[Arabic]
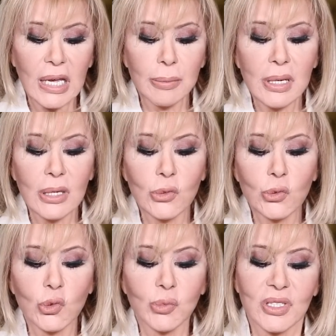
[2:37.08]
كما
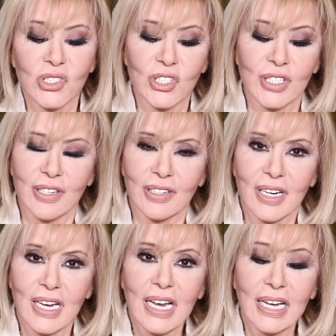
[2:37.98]
أنه بيشير
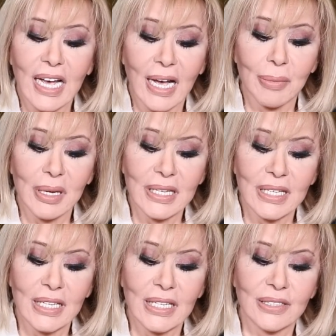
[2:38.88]

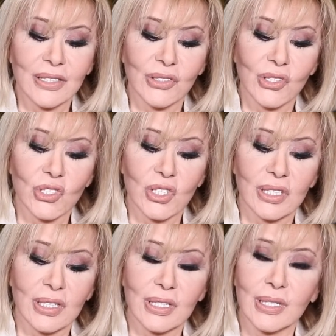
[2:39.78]
لعمليات
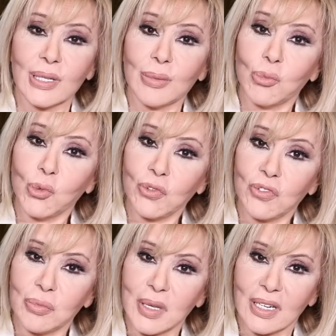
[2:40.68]
تجارية
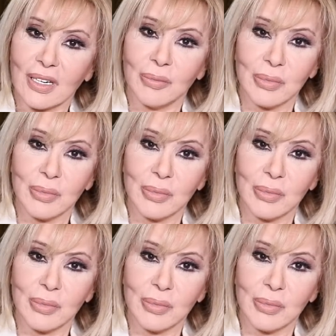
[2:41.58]
مثمرة